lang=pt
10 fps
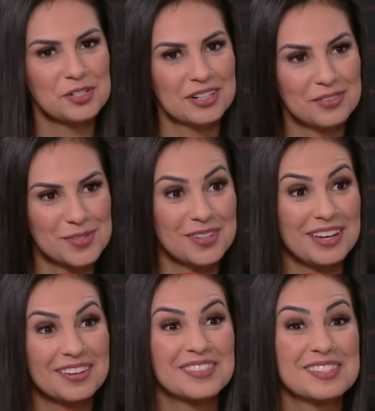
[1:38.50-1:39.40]
acho que não só
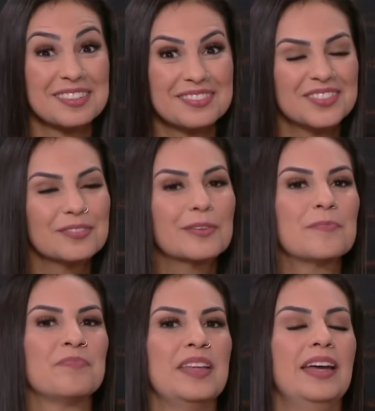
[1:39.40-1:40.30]
eu, mas todo mundo.
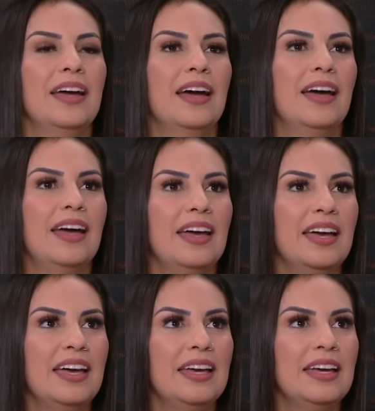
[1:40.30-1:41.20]

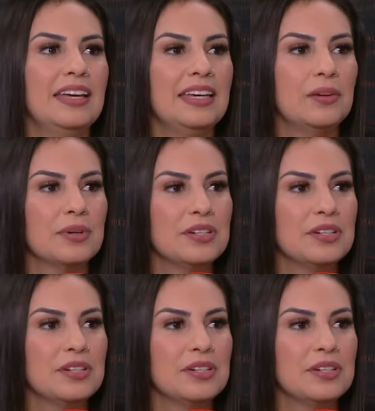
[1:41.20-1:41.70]
É, Os